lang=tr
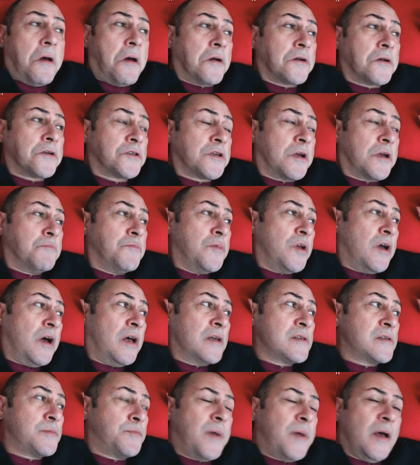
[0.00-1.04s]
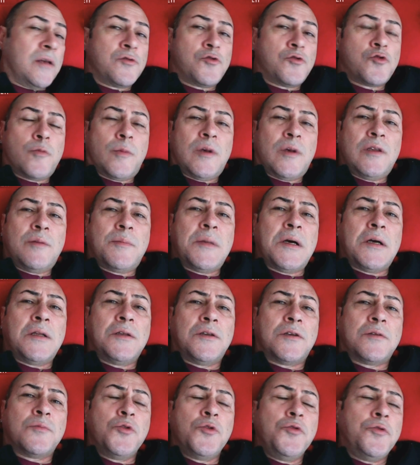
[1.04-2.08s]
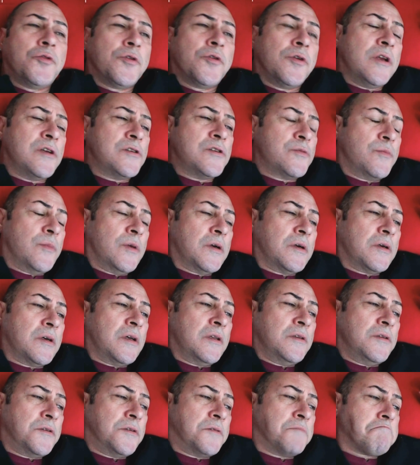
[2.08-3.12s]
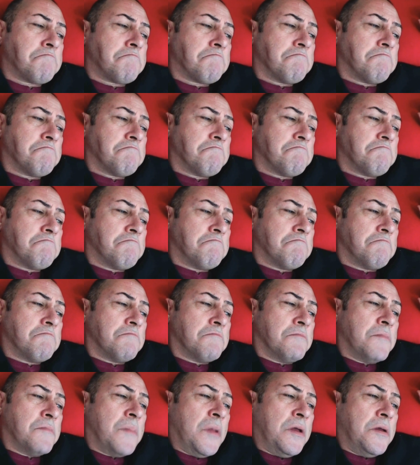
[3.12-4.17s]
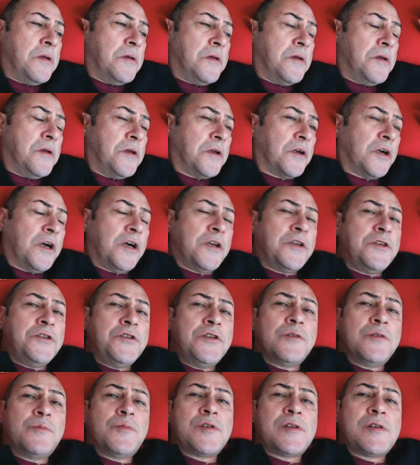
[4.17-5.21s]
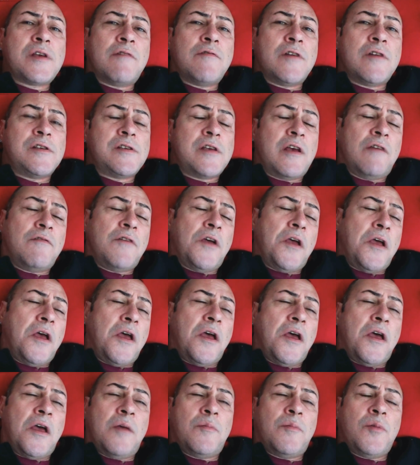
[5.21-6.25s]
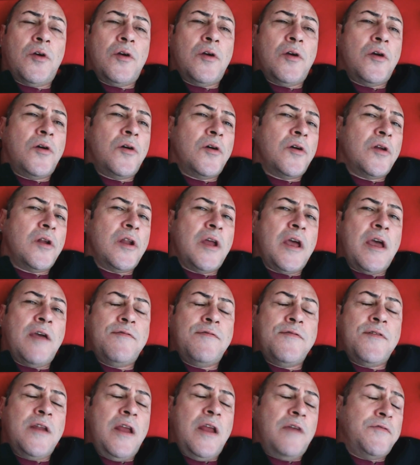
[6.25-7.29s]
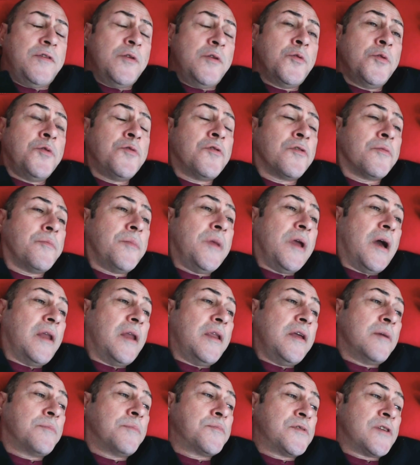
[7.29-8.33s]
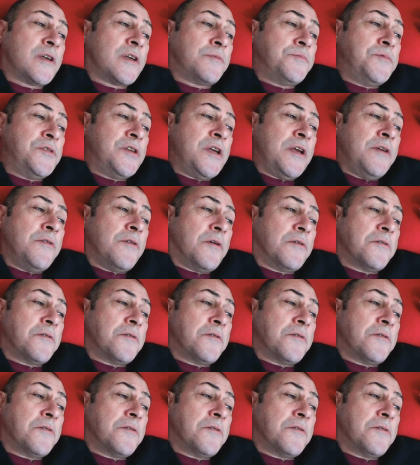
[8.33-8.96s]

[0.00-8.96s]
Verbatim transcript: Akşam bir az pansumanımı alırım, uyku ilacımı alırım. Karıcığımı seve seve böyle efil efil uyurum yani yapacak bir şey